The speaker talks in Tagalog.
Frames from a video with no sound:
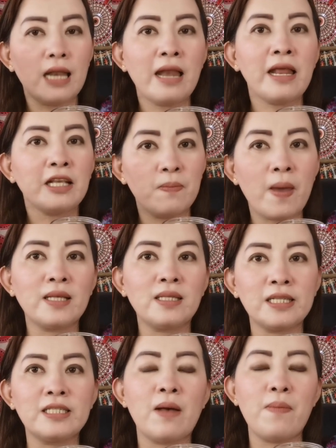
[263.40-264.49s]
Nanay's best
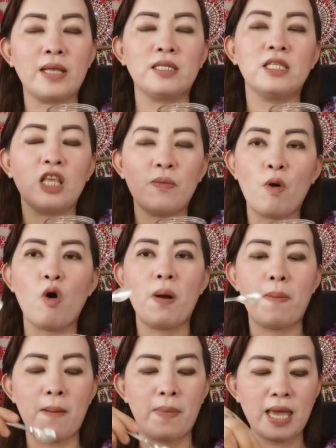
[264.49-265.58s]
is the best. Hindi po
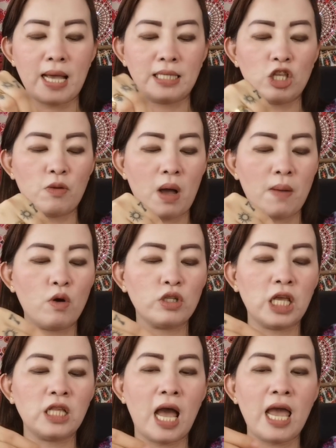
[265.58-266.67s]
ako mapapaya sa inyong mga
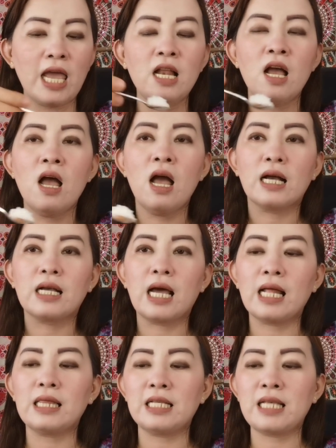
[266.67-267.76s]
bossing dahil
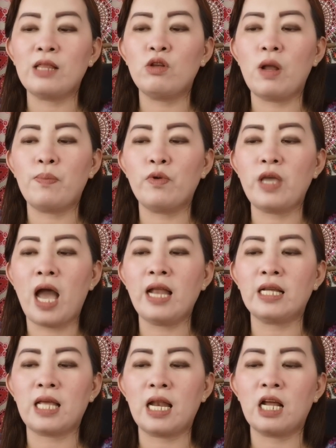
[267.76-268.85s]
garantisado na po
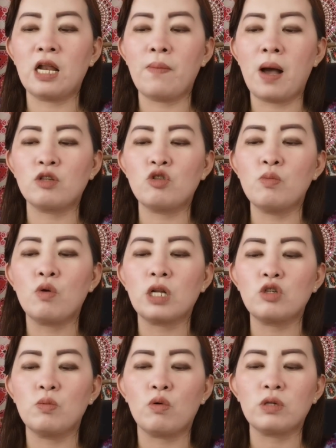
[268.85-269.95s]
yan na talaga namang subok na
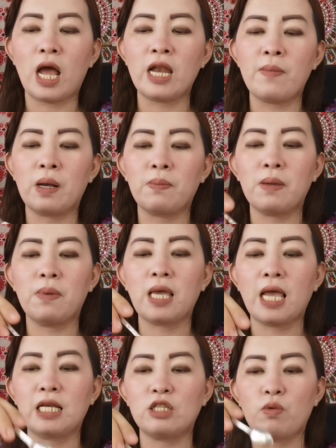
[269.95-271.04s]
subok na na
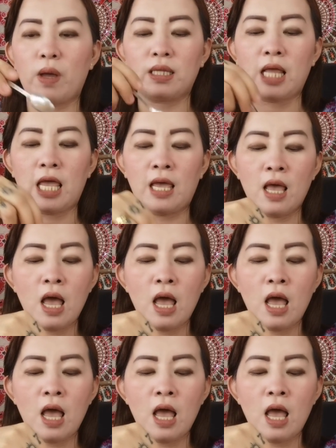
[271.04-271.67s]
magbibigay ng swerte.